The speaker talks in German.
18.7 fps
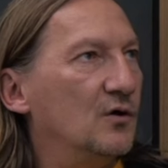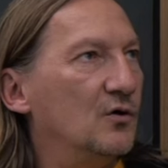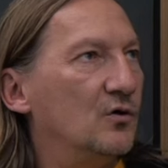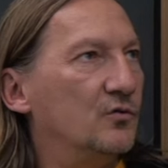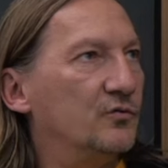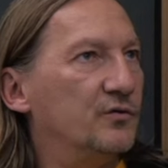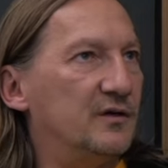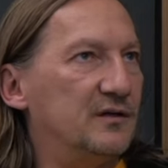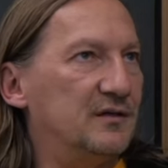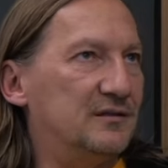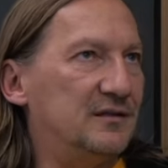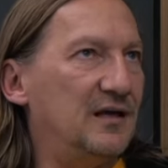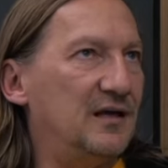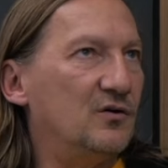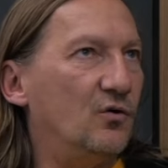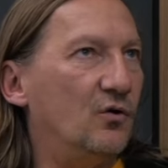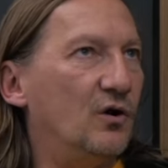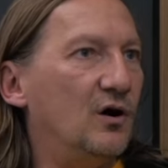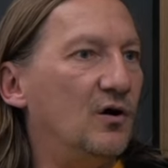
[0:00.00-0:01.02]
Und ich
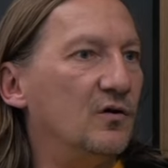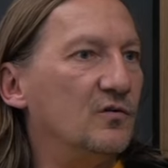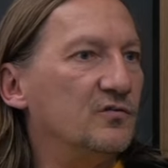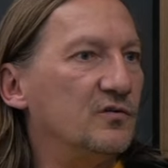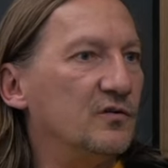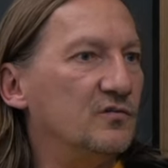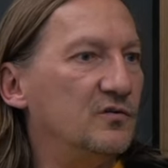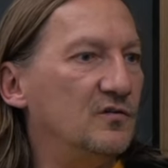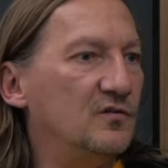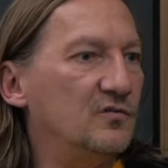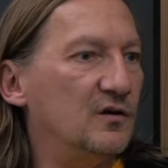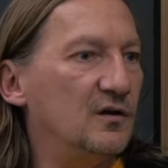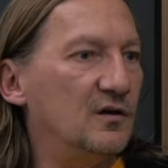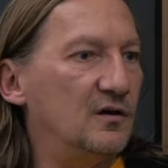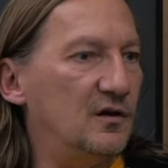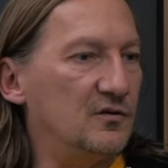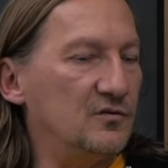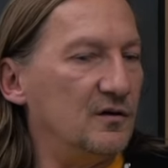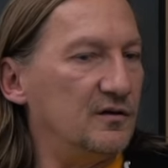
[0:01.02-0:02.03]
denke, ein Ansatz ist,
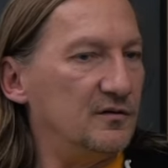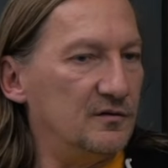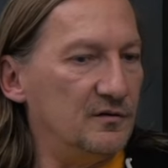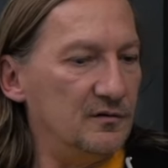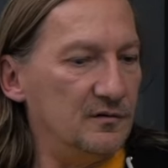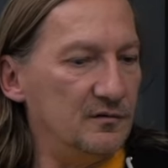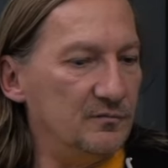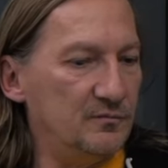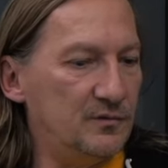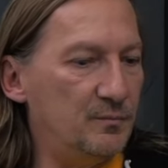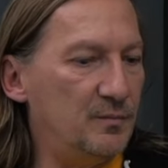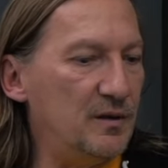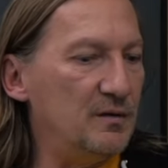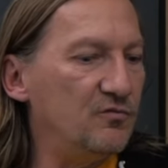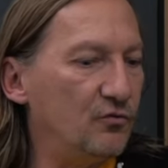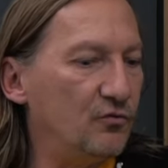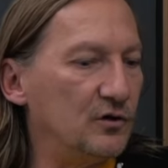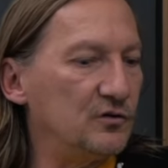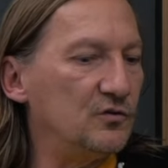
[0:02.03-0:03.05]
also die
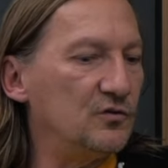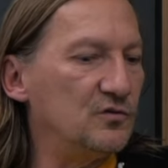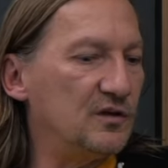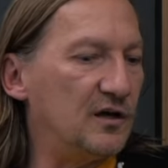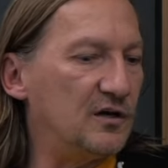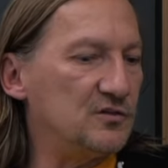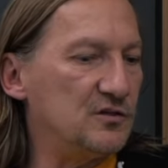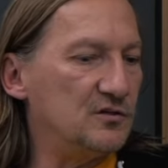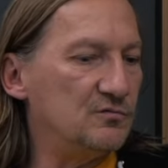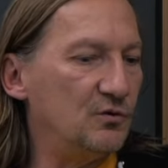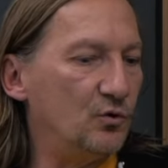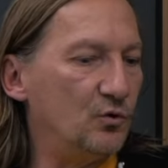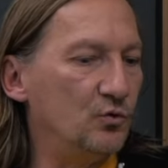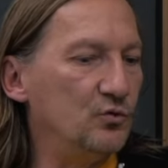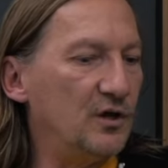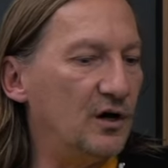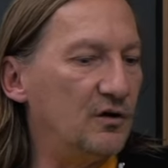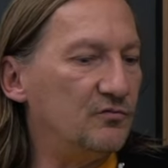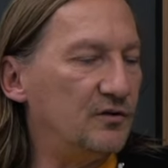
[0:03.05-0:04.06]
Bibel fordert uns aus, dass wir
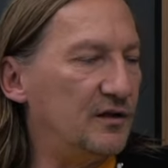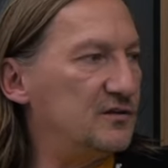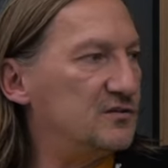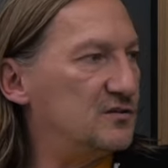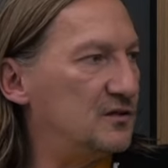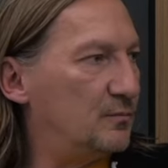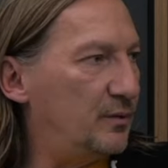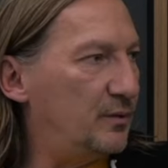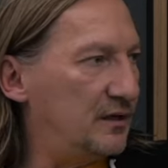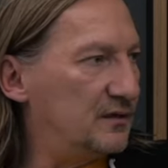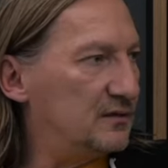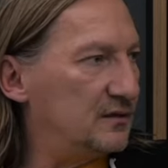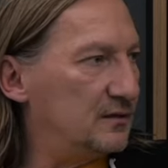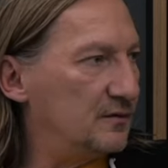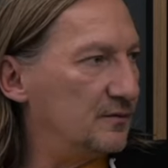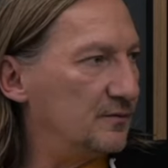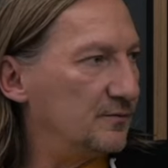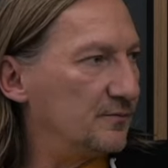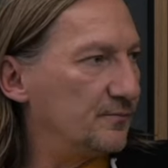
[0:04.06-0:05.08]
unauflässig
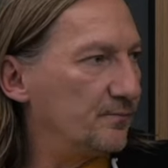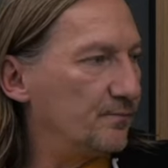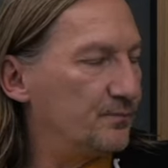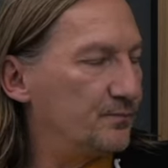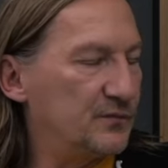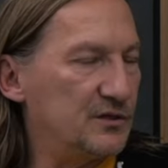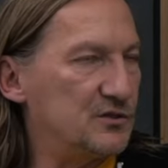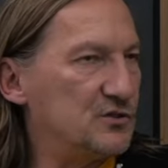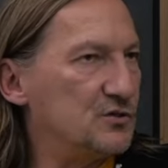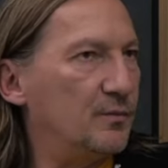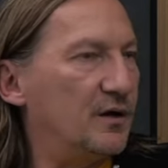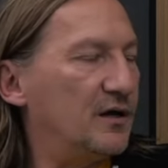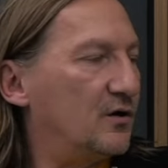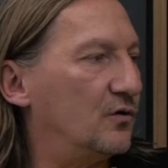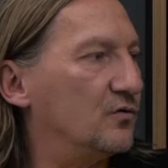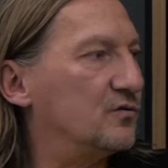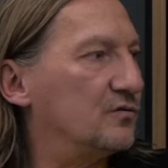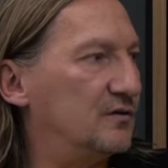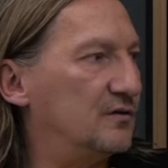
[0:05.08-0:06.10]
beten. Mhm. Das ist schon mal ein
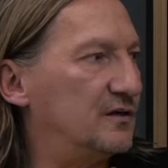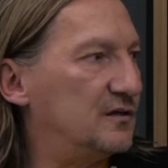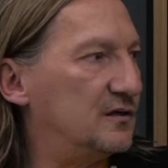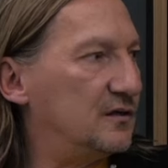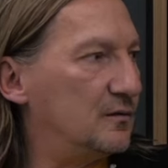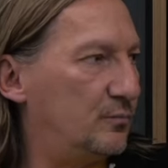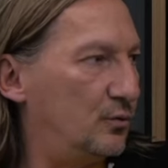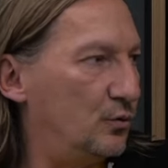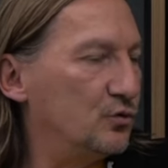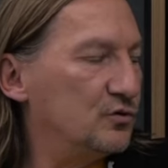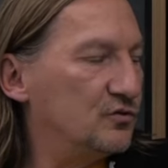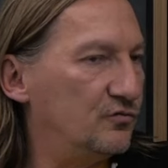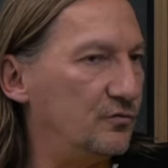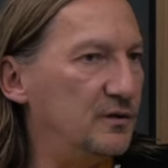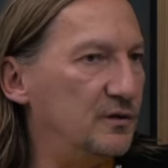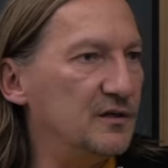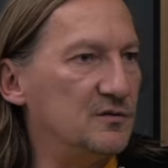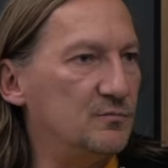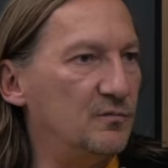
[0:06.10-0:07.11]
ganz wichtiger Punkt für
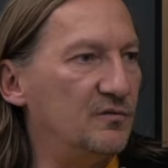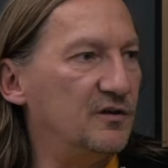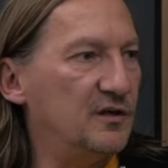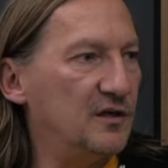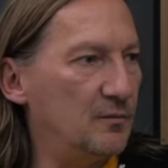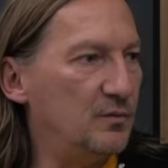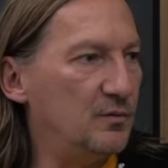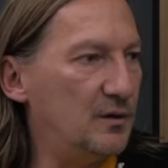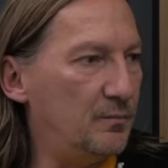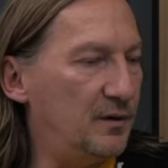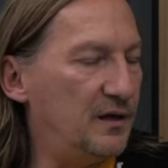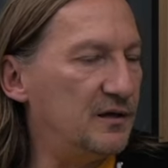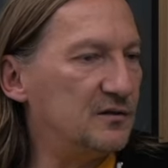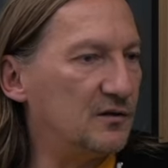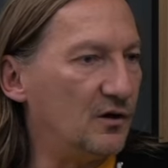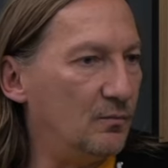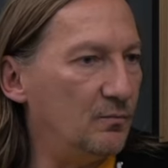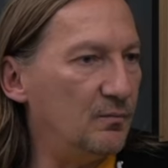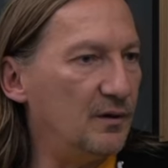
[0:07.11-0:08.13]
mich, dass wir wirklich im
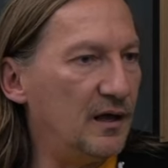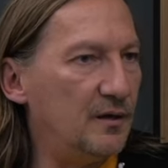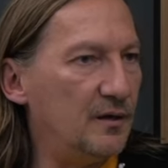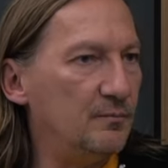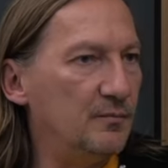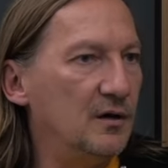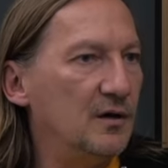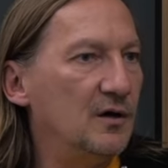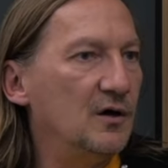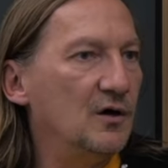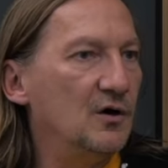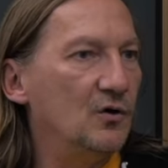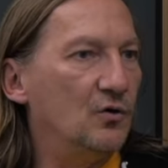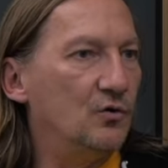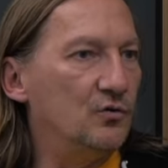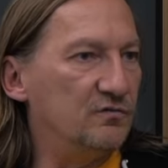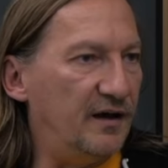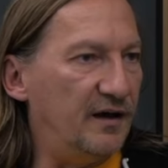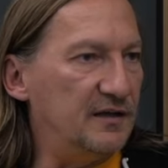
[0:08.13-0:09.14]
Gebet dranbleiben
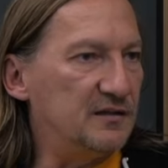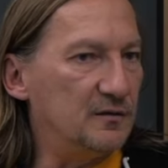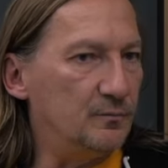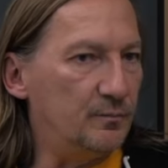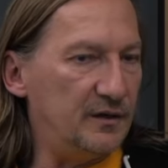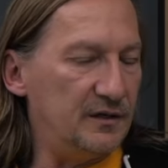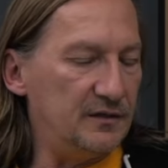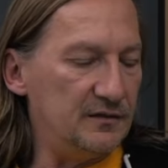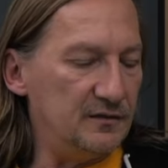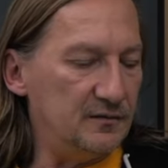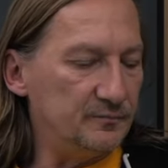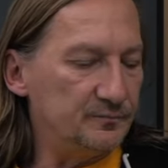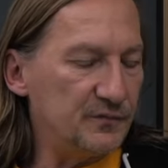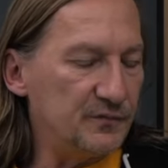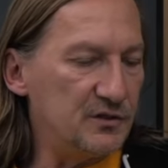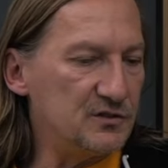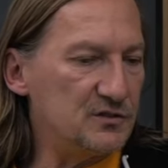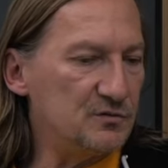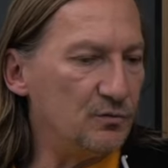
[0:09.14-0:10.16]
und weiter beten.
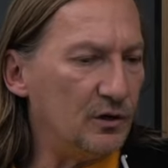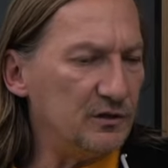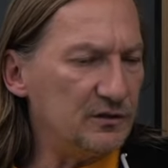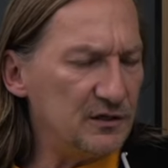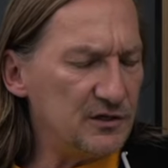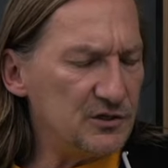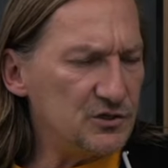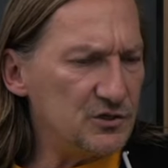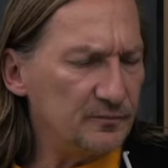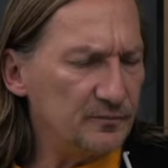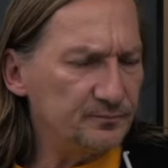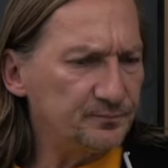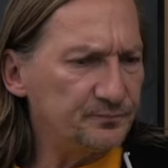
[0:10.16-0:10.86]
Das zweite ist,